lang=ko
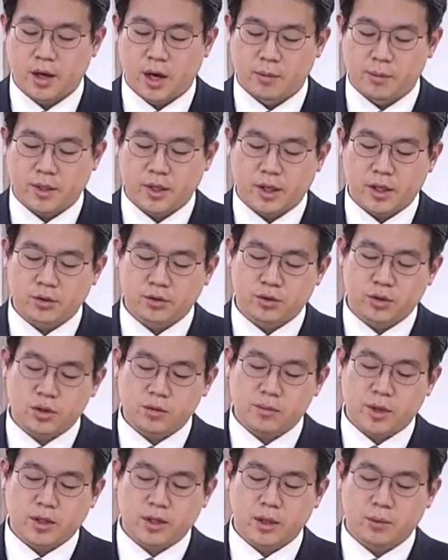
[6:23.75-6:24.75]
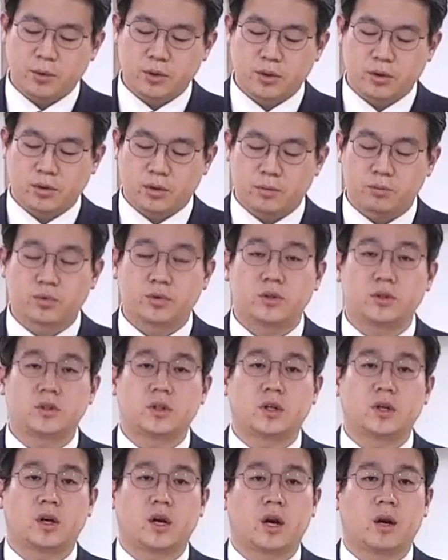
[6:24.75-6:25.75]
아마 예수를 만나보셨던
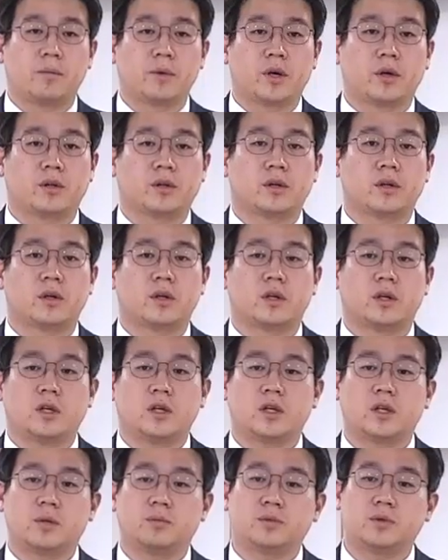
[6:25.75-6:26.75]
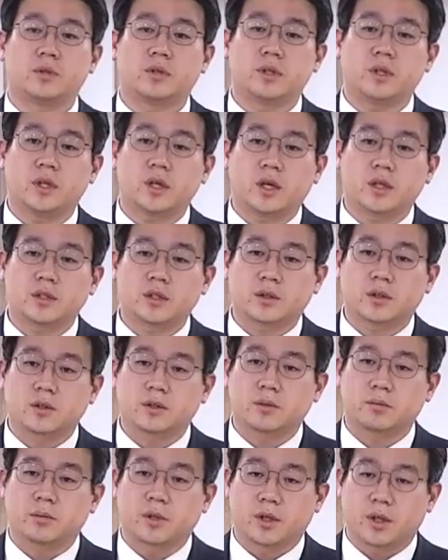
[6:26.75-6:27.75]
분들이라면 이 기분을 이해하실
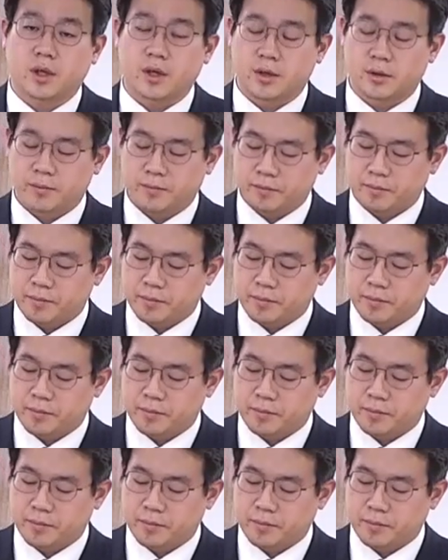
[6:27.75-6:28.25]
것입니다.